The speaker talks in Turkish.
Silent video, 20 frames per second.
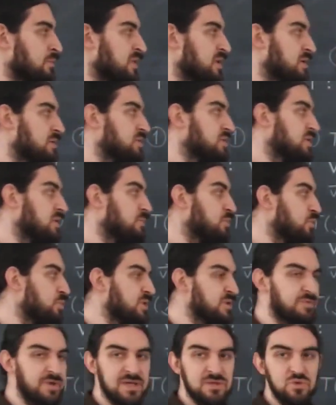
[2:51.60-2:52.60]
E, şimdi bu
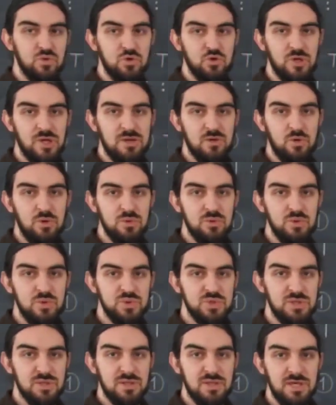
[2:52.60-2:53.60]
bir vektör uzayı olduğu
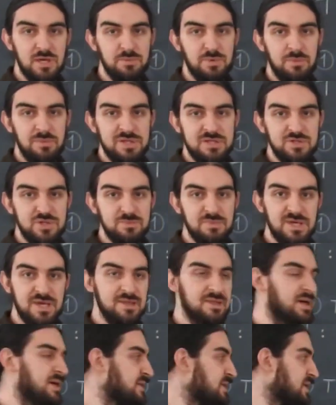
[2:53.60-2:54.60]
için yapabileceğim
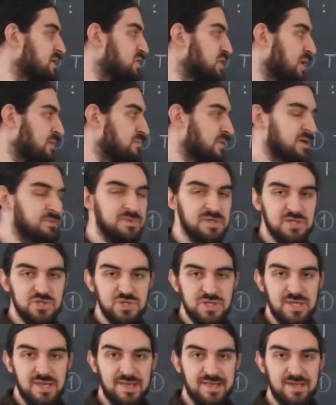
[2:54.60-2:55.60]
iki tane işlem var.
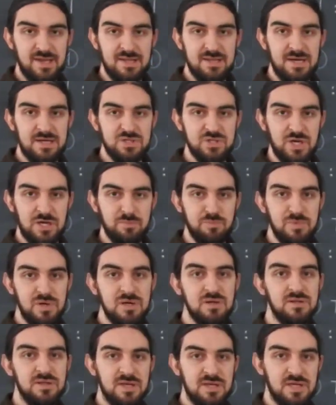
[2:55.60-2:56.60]
Birincisi skaler
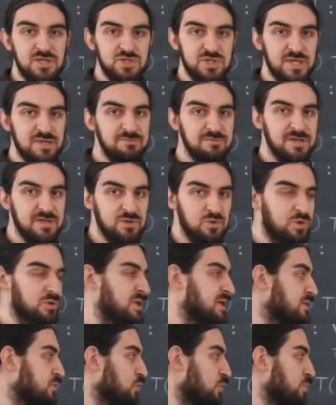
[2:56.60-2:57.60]
çarpma, ikincisi
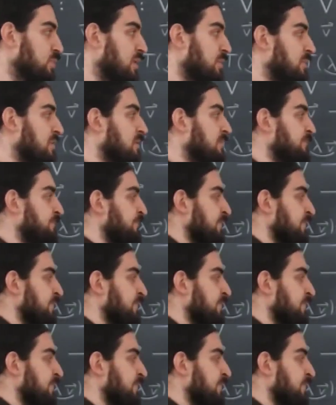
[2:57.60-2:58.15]
vektörleri toplama.